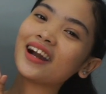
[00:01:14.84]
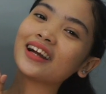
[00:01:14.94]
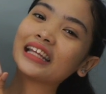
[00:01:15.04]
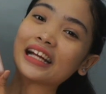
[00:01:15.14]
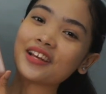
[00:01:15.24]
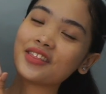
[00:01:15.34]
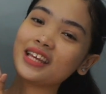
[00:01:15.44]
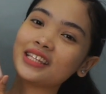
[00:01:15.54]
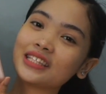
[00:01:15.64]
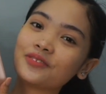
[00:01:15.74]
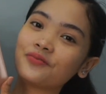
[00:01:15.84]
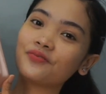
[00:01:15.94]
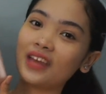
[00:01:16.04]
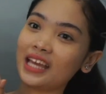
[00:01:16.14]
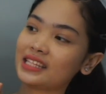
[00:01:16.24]
got are these
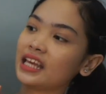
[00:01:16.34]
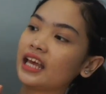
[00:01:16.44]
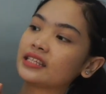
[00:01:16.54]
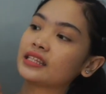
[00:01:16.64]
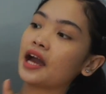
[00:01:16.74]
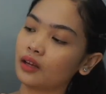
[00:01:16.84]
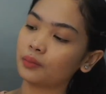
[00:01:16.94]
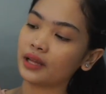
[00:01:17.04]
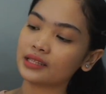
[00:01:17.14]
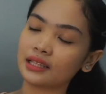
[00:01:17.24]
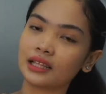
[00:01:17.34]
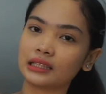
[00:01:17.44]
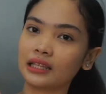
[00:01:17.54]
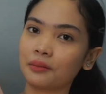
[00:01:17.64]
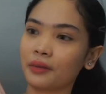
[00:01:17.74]
faces na plus
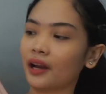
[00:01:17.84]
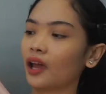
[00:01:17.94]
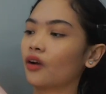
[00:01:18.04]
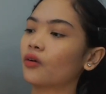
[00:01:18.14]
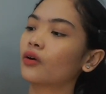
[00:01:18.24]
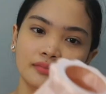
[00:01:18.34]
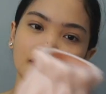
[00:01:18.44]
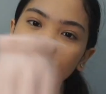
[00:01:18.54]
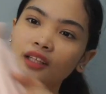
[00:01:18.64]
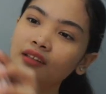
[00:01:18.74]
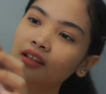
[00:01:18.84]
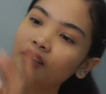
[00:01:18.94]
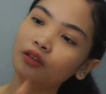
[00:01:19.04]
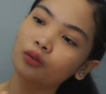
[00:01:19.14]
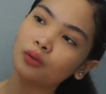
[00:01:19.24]
sila pareho. And
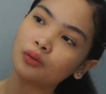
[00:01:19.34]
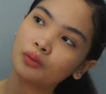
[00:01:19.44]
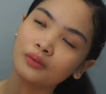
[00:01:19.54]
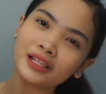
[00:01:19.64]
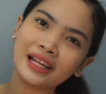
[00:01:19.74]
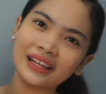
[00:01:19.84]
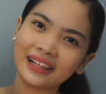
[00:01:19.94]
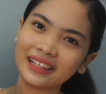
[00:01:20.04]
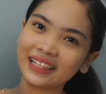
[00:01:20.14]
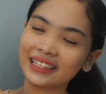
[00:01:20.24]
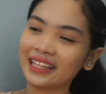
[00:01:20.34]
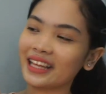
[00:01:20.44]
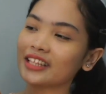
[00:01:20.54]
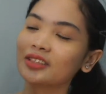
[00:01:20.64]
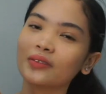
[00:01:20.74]
ito, wala lang. Ang ganda
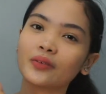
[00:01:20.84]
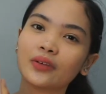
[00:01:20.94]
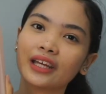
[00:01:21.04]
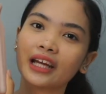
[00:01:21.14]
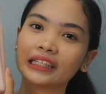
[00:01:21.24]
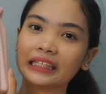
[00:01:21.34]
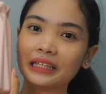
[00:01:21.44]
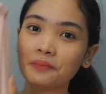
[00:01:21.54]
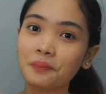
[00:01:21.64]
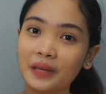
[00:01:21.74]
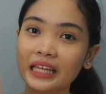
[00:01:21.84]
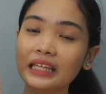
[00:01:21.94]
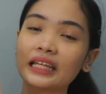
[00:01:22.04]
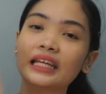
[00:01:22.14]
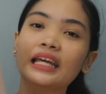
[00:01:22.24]
niya. So, I got it in
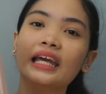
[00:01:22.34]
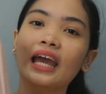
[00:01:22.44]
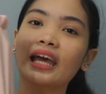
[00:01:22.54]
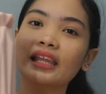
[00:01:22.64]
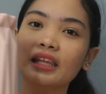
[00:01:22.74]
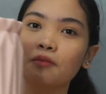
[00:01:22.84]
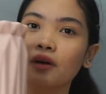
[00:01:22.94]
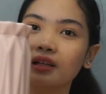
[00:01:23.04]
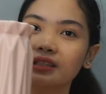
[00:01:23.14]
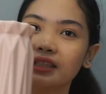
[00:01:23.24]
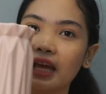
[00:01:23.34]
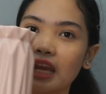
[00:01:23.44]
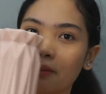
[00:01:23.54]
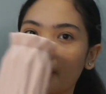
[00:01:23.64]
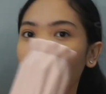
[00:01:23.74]
pink. And ibang style
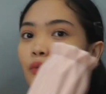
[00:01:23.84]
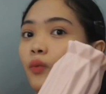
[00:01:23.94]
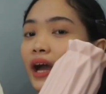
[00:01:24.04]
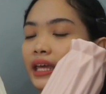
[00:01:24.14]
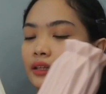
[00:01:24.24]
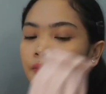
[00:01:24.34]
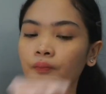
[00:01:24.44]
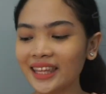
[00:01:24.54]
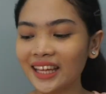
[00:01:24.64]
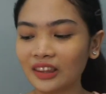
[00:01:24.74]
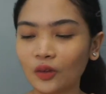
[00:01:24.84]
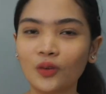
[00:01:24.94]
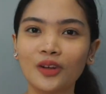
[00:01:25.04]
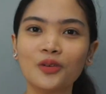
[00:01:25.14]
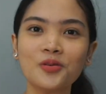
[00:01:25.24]
naman, white. Ito,
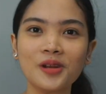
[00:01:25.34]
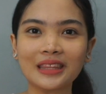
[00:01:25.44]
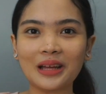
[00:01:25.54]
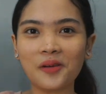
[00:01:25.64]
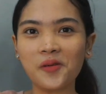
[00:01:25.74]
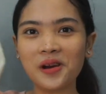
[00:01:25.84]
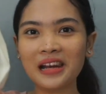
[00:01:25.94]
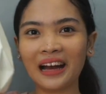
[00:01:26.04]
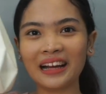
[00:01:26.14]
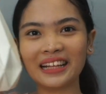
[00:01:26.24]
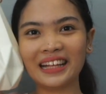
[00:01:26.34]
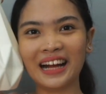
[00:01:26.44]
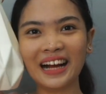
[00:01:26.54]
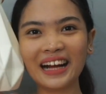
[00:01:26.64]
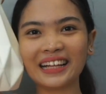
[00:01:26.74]
nagulat ako. Ang laki
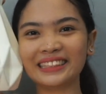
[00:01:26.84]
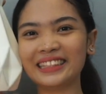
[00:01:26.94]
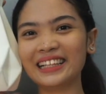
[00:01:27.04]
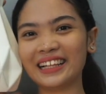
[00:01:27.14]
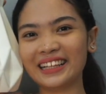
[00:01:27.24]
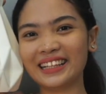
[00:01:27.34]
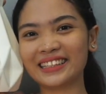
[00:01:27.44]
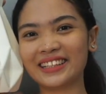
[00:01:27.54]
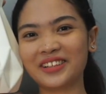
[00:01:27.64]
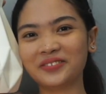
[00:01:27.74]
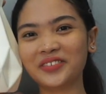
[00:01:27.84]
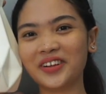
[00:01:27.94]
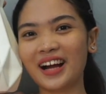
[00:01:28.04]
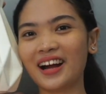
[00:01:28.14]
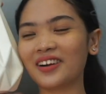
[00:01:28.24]
niya. Kasi laki na siya ng
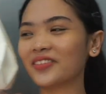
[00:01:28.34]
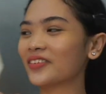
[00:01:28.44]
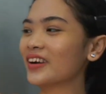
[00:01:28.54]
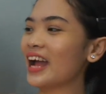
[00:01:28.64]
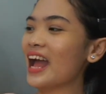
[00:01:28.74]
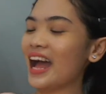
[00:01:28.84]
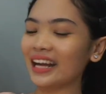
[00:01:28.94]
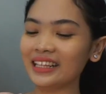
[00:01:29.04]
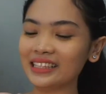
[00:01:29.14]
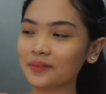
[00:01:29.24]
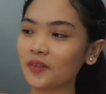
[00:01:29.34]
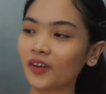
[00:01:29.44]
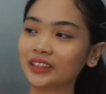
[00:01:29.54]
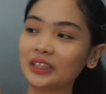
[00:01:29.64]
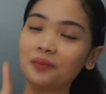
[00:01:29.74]
mukha ko. Ang isip ko
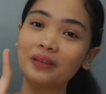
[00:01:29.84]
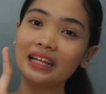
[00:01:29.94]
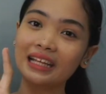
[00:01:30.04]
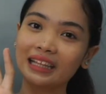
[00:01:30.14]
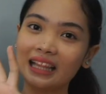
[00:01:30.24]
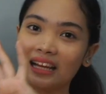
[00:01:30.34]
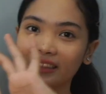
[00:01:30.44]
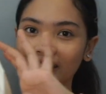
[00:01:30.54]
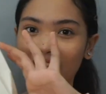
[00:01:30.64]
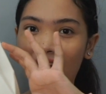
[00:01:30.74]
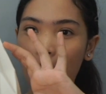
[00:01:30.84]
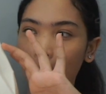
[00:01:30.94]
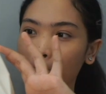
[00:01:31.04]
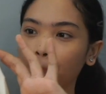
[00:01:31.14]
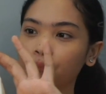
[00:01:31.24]
kasi yung maliit lang siya.
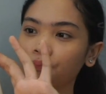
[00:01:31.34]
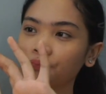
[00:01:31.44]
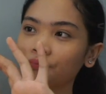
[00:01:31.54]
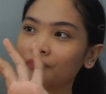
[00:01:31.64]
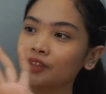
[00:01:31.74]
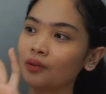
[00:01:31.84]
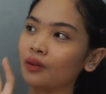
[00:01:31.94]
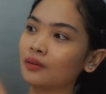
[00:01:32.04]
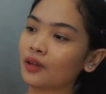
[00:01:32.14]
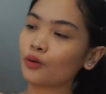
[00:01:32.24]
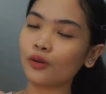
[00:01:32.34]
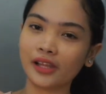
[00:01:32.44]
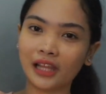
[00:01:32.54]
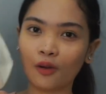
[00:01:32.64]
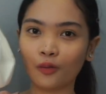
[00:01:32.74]
So, yun,
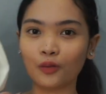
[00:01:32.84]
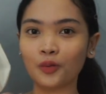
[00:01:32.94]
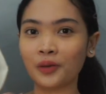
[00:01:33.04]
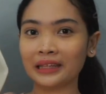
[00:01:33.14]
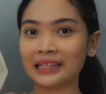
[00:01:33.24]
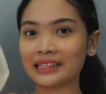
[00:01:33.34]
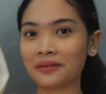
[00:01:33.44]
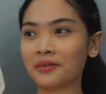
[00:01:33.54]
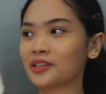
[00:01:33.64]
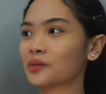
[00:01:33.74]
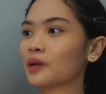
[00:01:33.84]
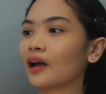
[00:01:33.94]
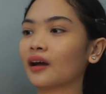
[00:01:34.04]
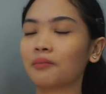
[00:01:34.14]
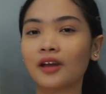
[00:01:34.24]
nagulat lang ako na dumating siya. Medyo
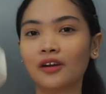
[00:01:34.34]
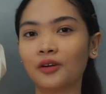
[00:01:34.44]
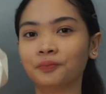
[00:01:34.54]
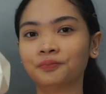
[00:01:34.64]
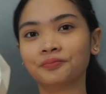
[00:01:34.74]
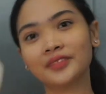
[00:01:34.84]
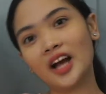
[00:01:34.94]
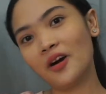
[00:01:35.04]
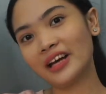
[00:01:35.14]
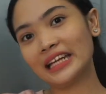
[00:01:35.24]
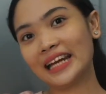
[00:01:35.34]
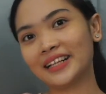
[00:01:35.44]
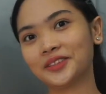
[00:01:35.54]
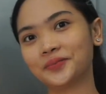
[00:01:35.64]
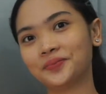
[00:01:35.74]
malaki. Pero, okay lang.
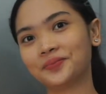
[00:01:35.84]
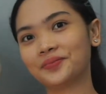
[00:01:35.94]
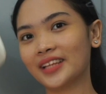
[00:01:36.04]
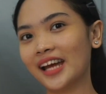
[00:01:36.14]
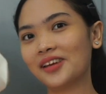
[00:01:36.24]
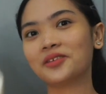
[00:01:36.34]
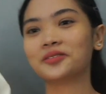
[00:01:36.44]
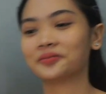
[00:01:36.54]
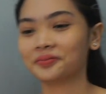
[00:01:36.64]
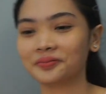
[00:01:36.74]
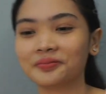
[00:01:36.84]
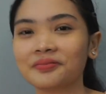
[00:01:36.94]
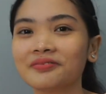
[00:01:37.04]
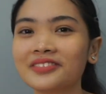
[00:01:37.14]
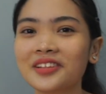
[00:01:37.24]
Ayun.
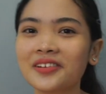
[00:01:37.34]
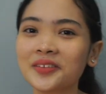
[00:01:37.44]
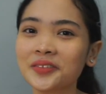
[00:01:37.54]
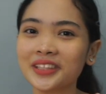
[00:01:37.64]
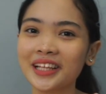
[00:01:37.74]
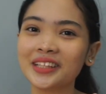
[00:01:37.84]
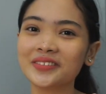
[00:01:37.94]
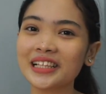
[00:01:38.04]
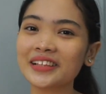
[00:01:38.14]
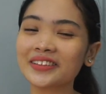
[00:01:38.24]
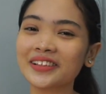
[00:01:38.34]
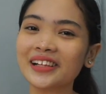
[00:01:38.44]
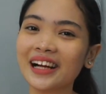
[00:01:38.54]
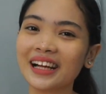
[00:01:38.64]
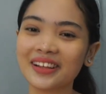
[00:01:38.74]
Hindi ko next kung na-explain ko ng
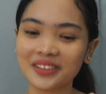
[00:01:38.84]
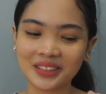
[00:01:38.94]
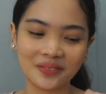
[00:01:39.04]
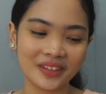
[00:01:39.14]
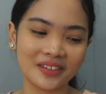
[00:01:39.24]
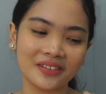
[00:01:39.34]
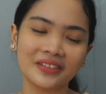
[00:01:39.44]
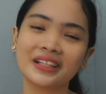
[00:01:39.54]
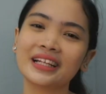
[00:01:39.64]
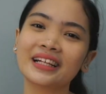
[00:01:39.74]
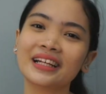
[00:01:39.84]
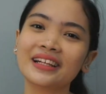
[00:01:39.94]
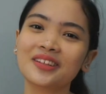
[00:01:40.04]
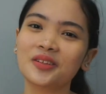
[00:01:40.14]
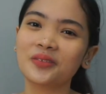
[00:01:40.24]
ayos. Pero,
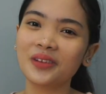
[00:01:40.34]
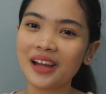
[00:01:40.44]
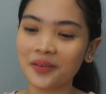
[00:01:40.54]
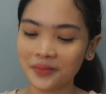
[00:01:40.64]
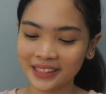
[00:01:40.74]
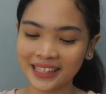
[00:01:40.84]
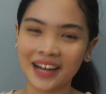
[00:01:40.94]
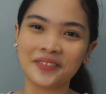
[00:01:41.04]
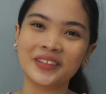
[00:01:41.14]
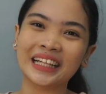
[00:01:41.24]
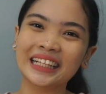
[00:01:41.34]
yun, wala akong masabi.